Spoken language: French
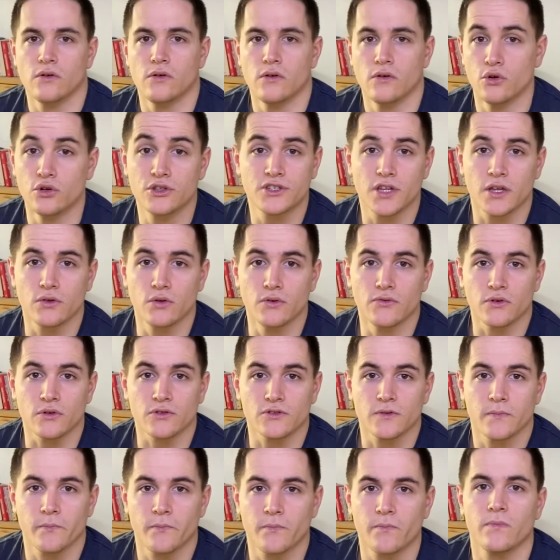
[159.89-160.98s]
Le Stade de
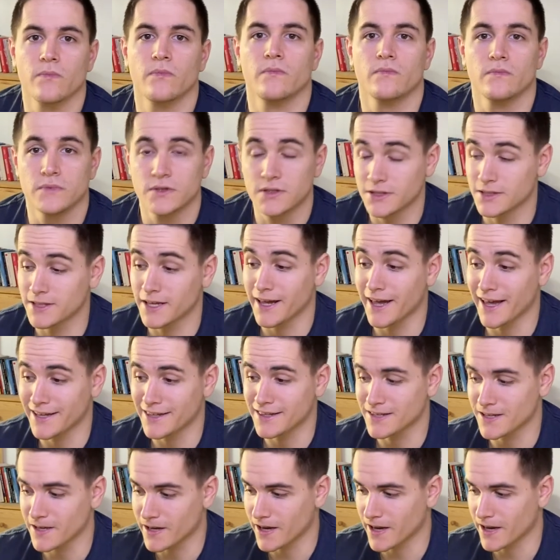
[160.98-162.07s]
France. Très
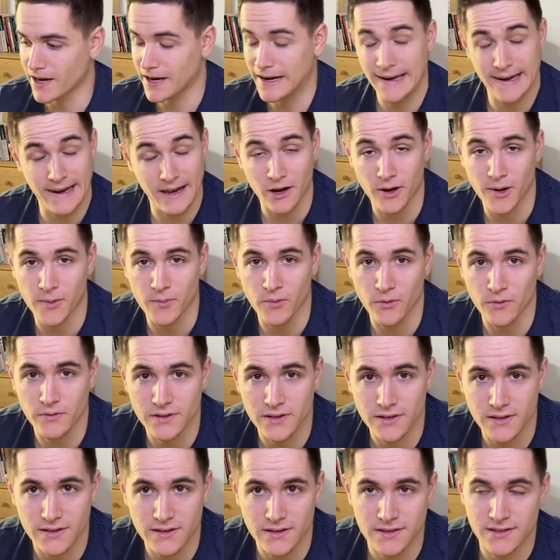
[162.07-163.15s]
très clairement.
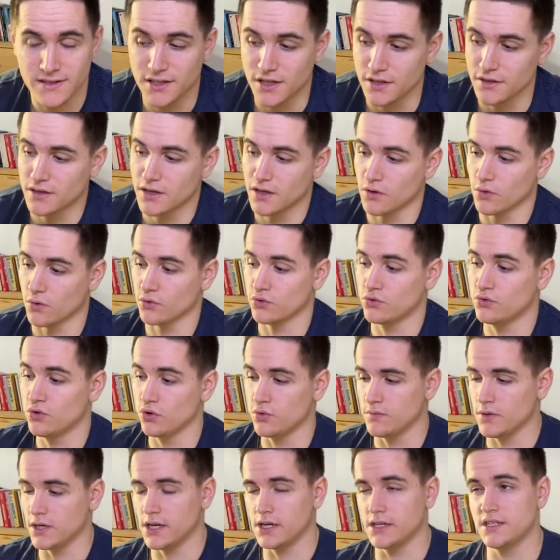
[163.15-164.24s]
C'était en
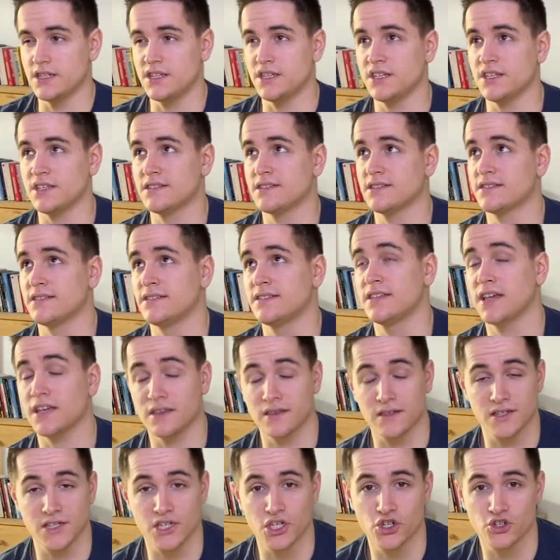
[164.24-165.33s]
2017,
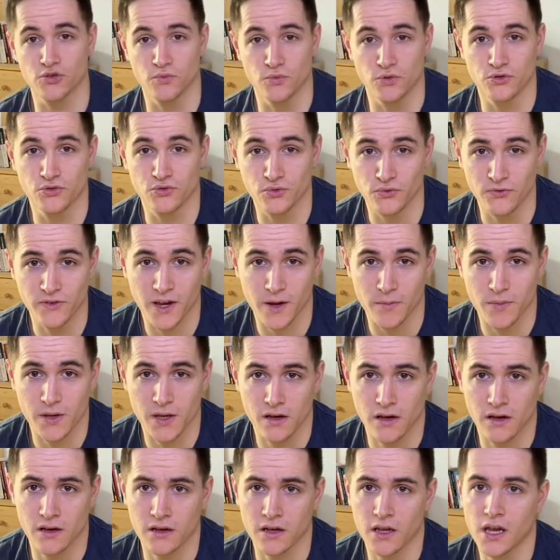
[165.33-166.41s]
si je me souviens
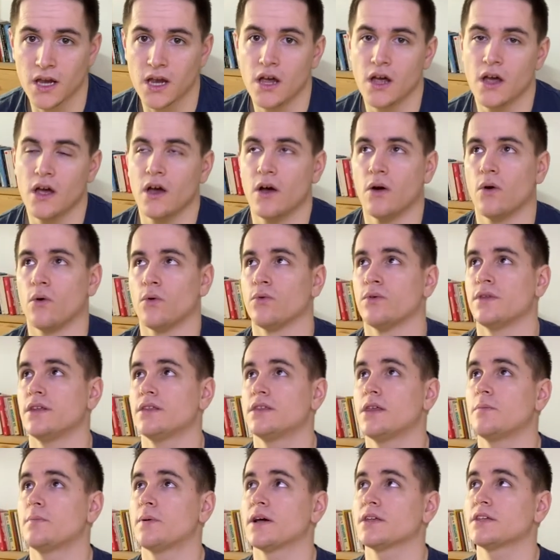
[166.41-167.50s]
bien. On
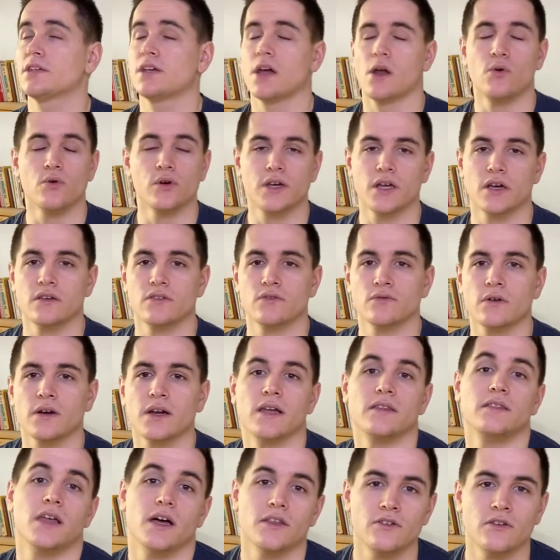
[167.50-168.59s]
était parti à l'occasion de la
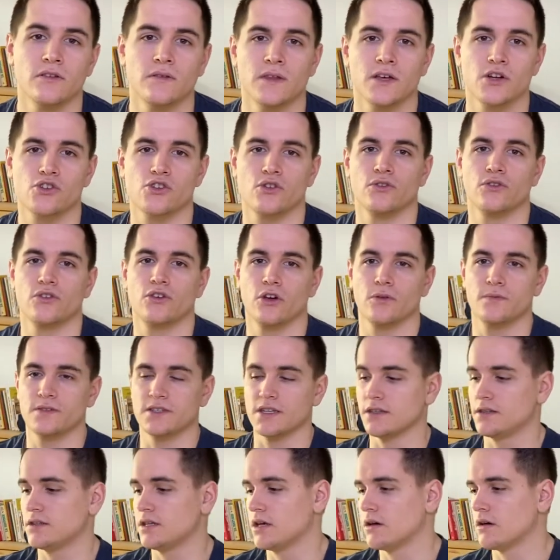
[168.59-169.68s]
Danone Nation Cup.
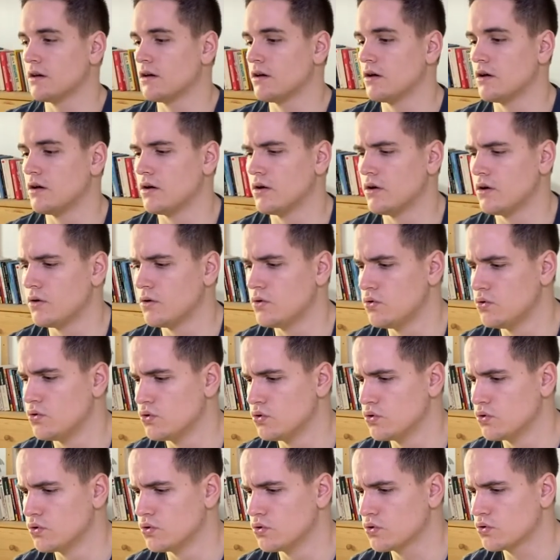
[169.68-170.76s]
C'était euh,
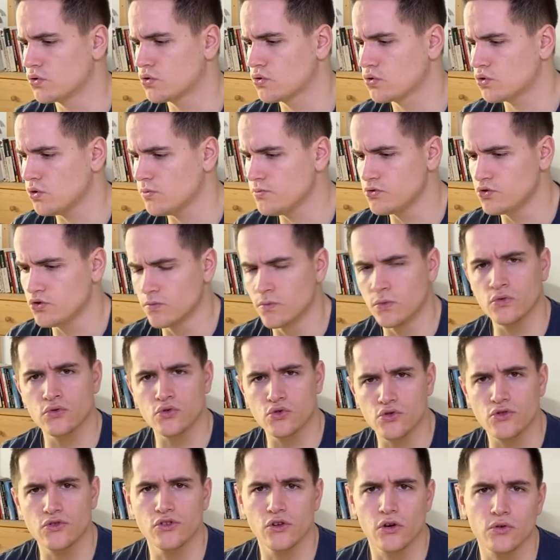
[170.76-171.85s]
le Coupe du Monde
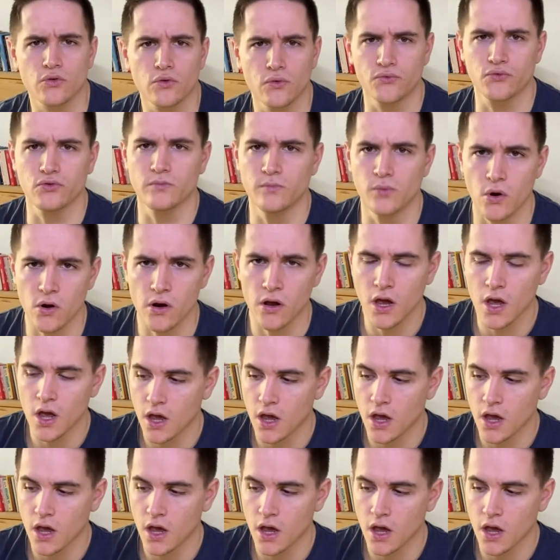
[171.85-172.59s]
Junior de football.